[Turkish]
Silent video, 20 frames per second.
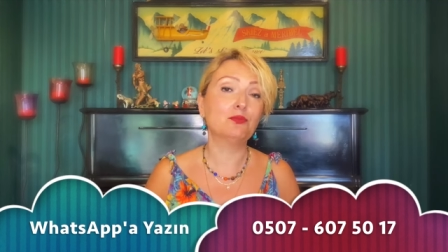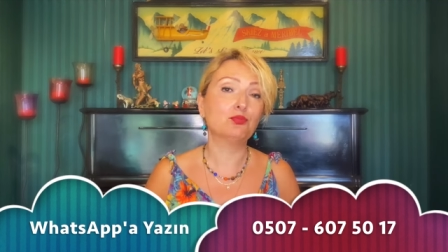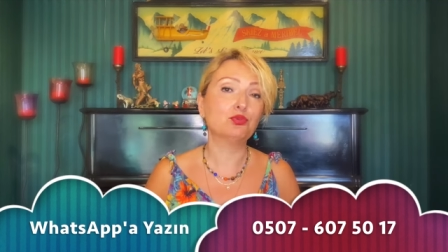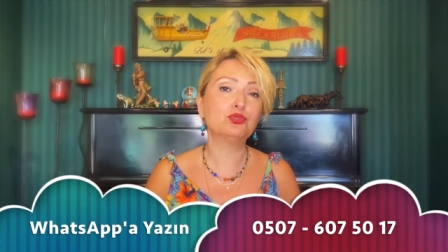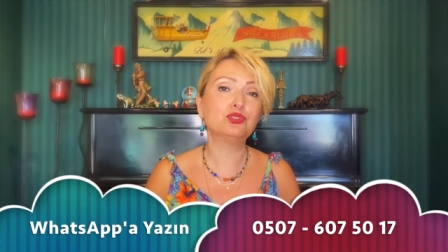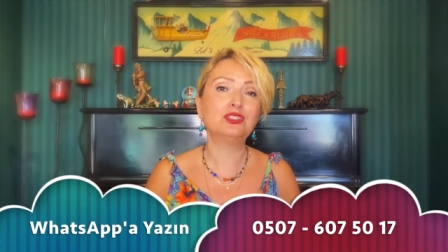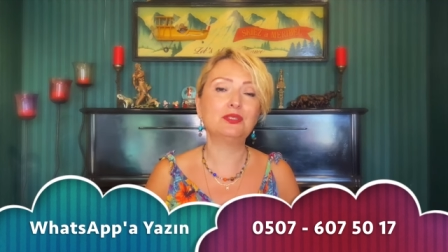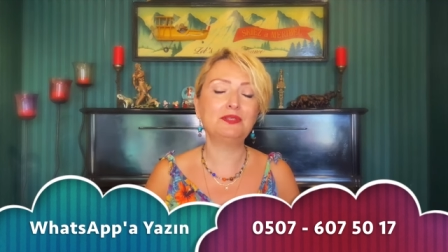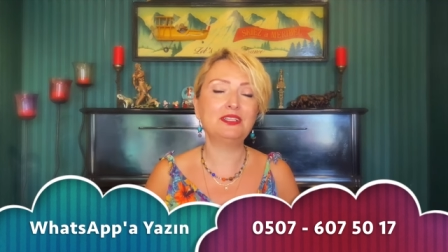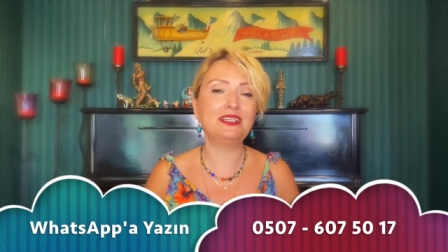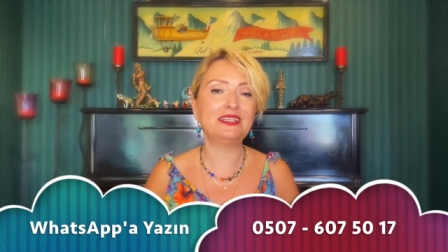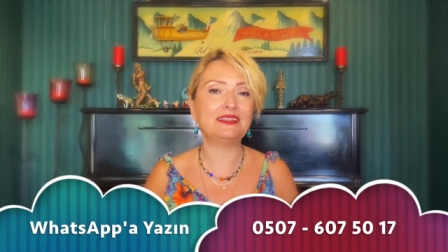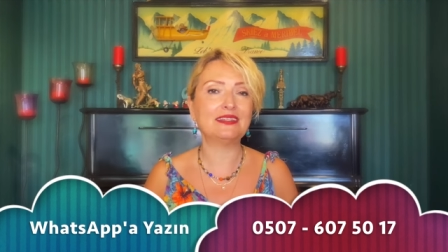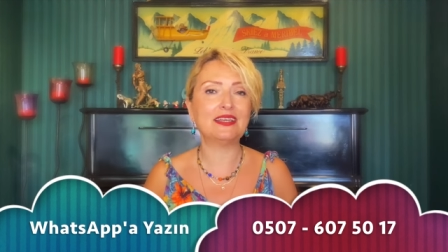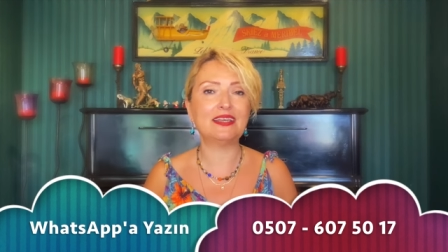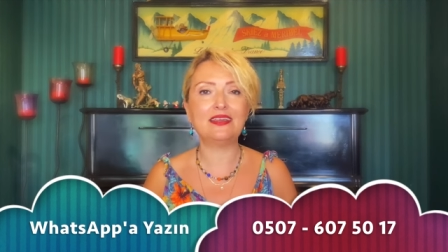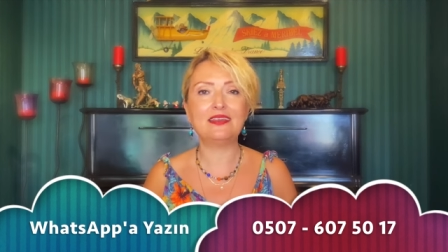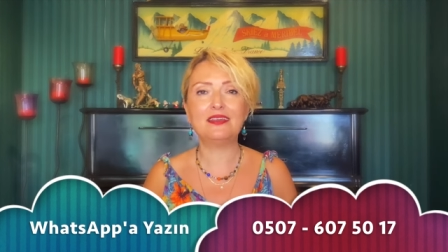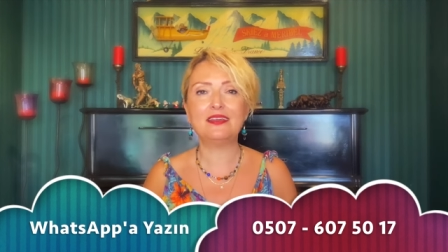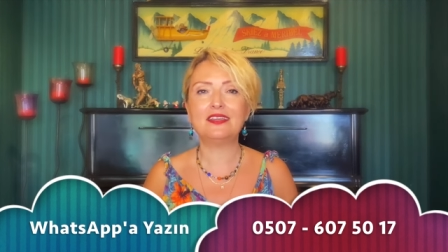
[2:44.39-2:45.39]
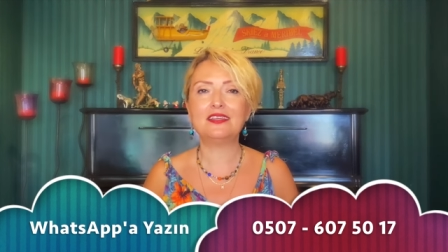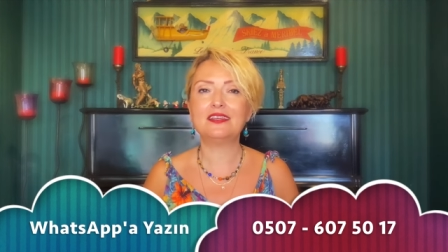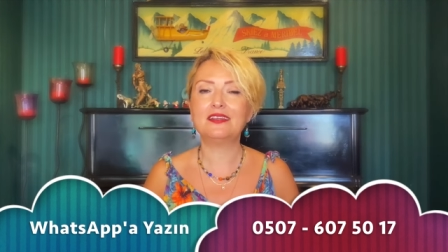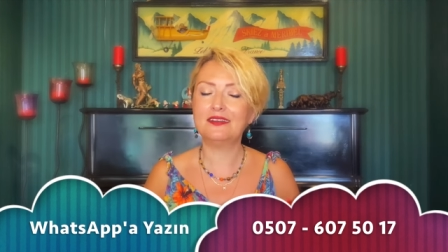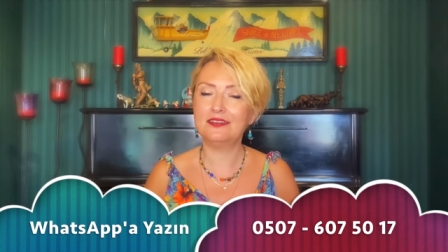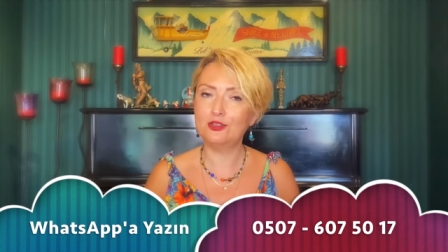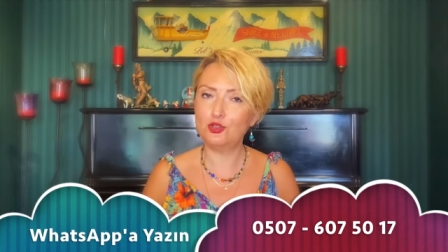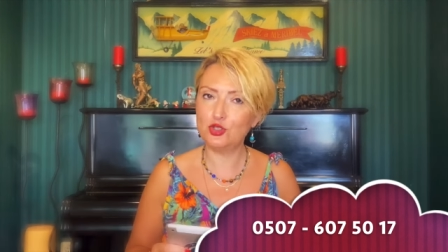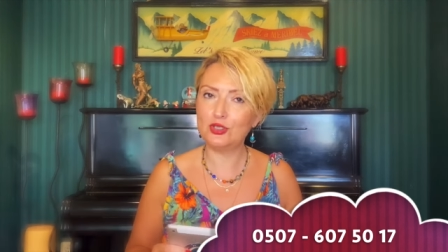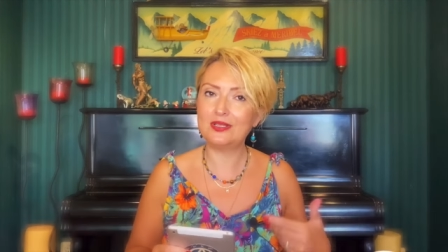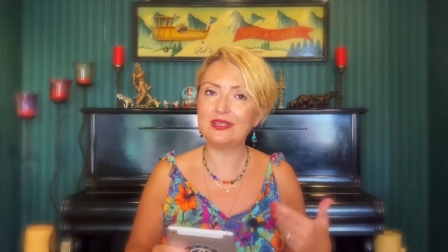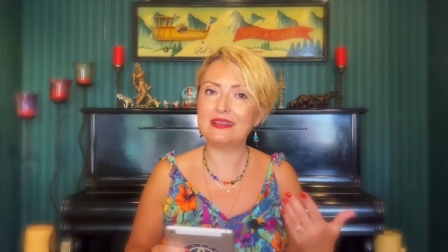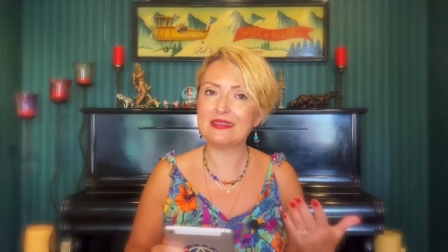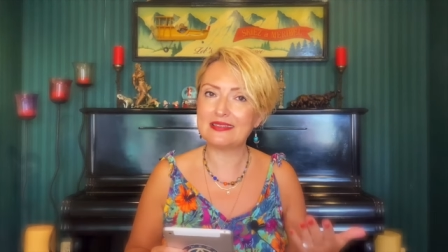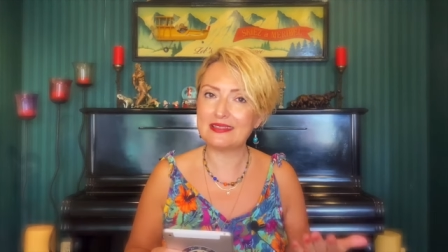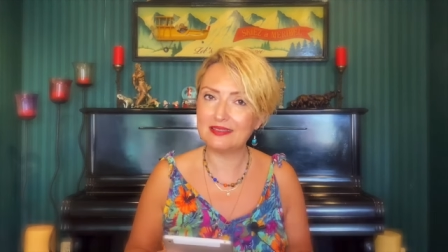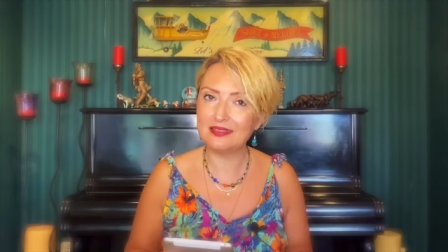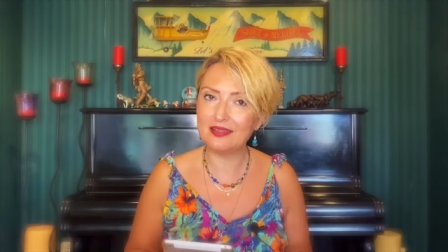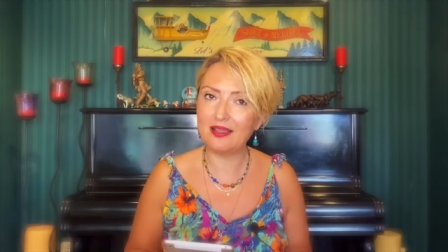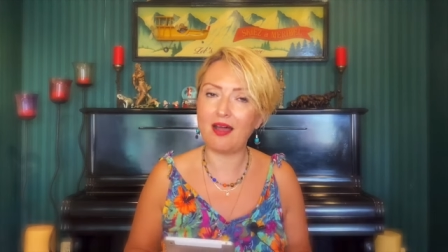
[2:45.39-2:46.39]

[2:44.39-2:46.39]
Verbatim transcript: Bununla birlikte yaratıcılığınızın